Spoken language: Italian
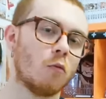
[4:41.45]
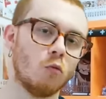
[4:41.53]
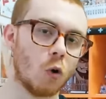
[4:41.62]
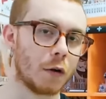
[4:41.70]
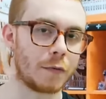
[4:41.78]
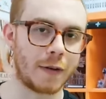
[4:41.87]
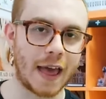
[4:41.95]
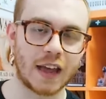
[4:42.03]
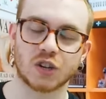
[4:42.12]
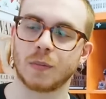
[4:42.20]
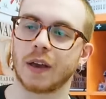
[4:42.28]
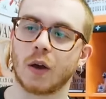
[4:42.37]
nuovo
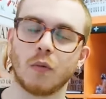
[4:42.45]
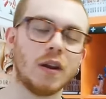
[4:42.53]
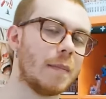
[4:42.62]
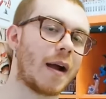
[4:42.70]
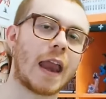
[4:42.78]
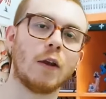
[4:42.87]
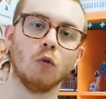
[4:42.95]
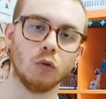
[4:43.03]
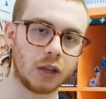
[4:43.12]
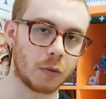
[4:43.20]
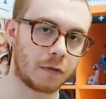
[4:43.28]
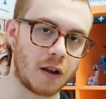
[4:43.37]
flashback e quindi magari
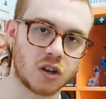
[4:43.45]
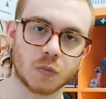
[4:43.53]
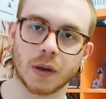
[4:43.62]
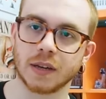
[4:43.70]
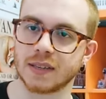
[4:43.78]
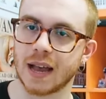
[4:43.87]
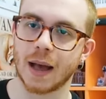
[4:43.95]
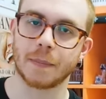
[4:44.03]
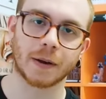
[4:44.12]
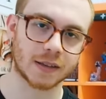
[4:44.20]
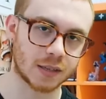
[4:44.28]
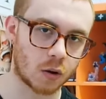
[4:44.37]
l'ultimo flashback di saga
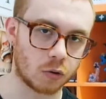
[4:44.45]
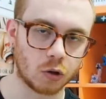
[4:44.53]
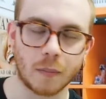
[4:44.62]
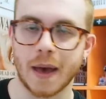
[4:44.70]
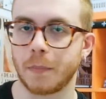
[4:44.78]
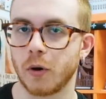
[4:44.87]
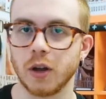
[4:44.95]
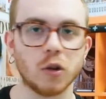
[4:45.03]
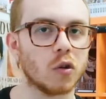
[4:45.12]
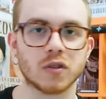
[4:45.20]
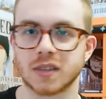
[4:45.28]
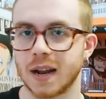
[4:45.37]
perché secondo me poi
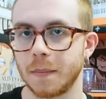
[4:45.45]
non,